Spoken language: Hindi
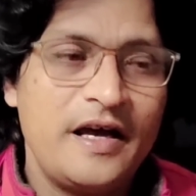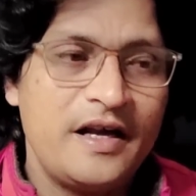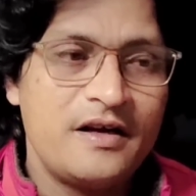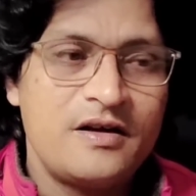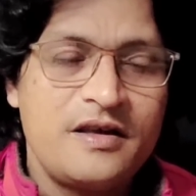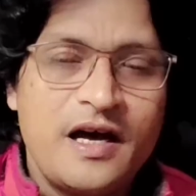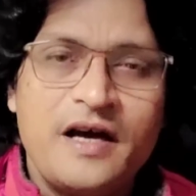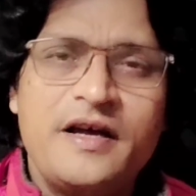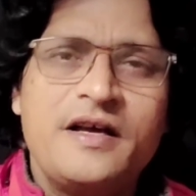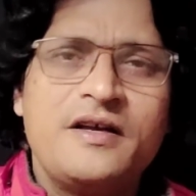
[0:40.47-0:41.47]
खैर
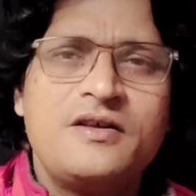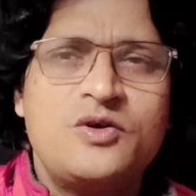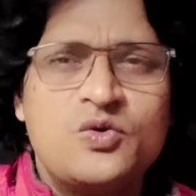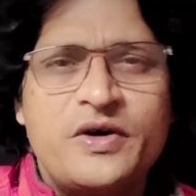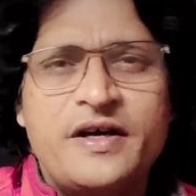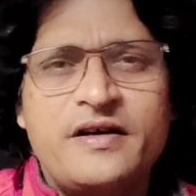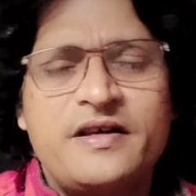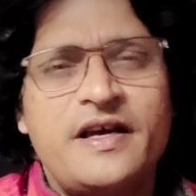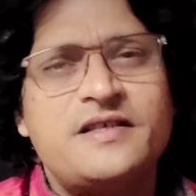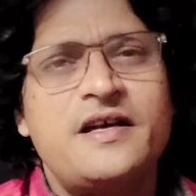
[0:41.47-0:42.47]
क्या है क्यों है
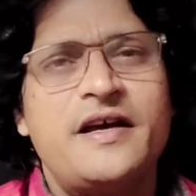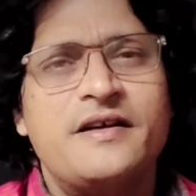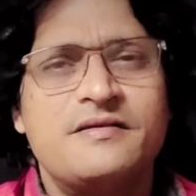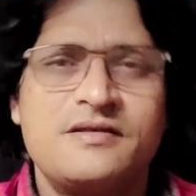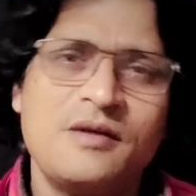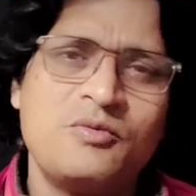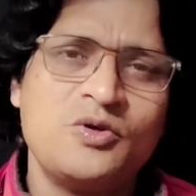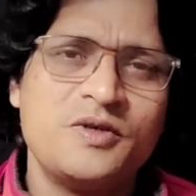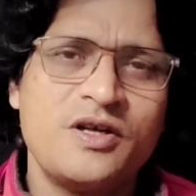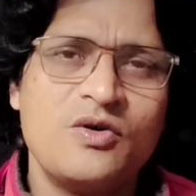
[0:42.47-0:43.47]
कैसे है सब
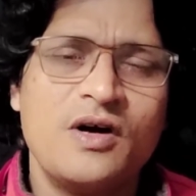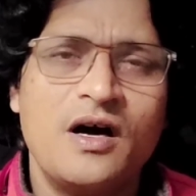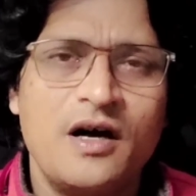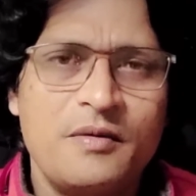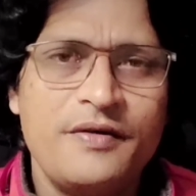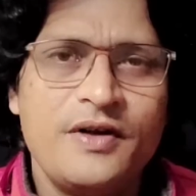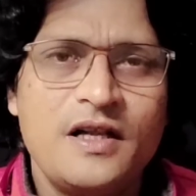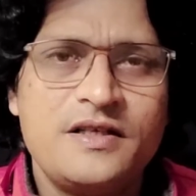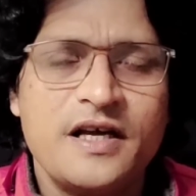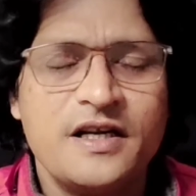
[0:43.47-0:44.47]
कुछ बताऊंगा अभी
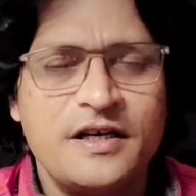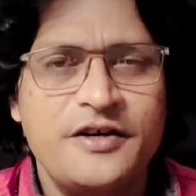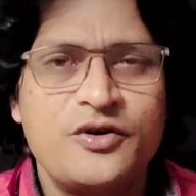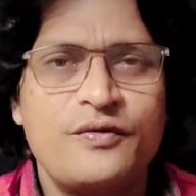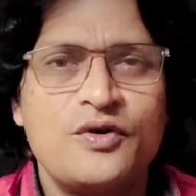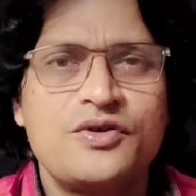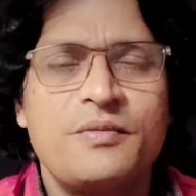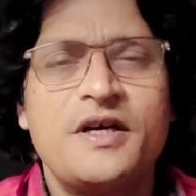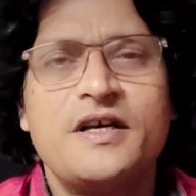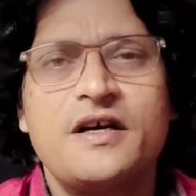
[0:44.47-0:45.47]
फ़िलहाल चैनल का इंट्रो फिर
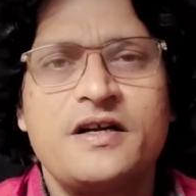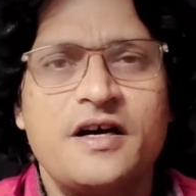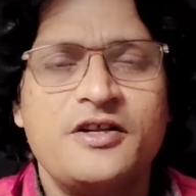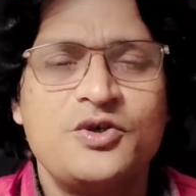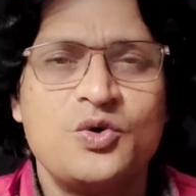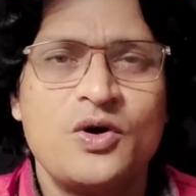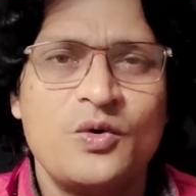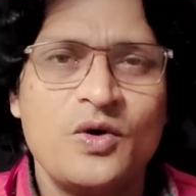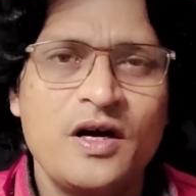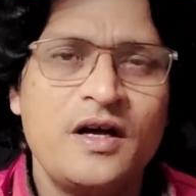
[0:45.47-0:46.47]
उसके बाद आकर कहानी शुरू
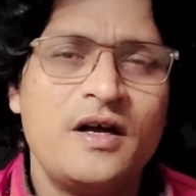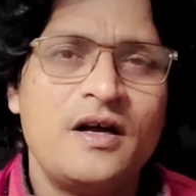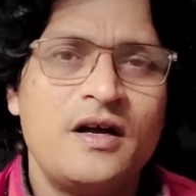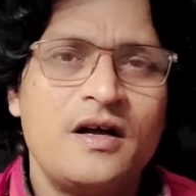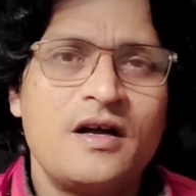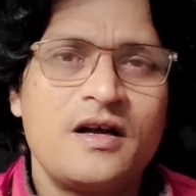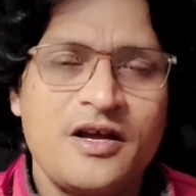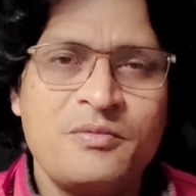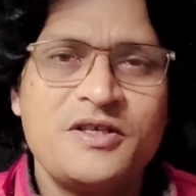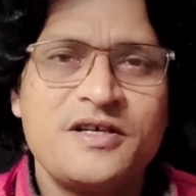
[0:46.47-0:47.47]
करूंगा
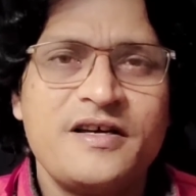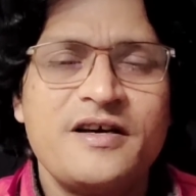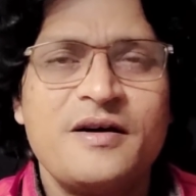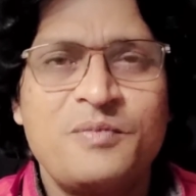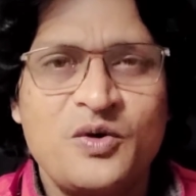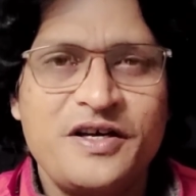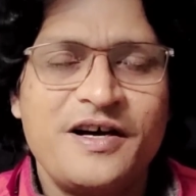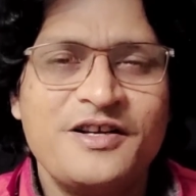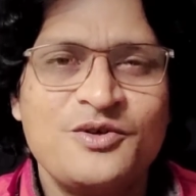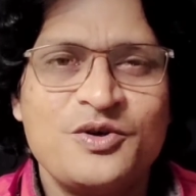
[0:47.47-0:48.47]
कहीं मत जाइएगा पूरी
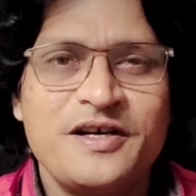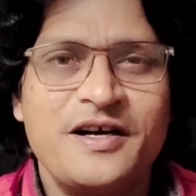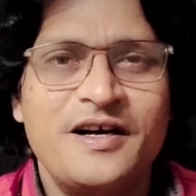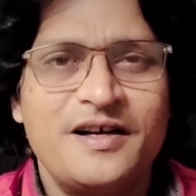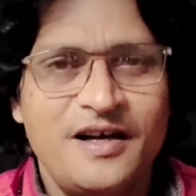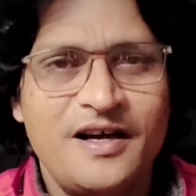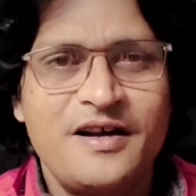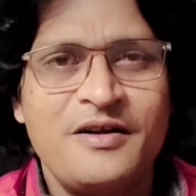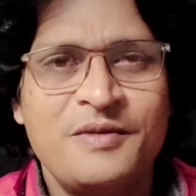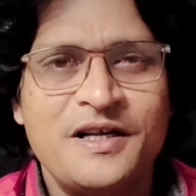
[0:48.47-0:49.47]
कहानी सुनिएगा
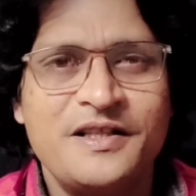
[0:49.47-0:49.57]
हर हर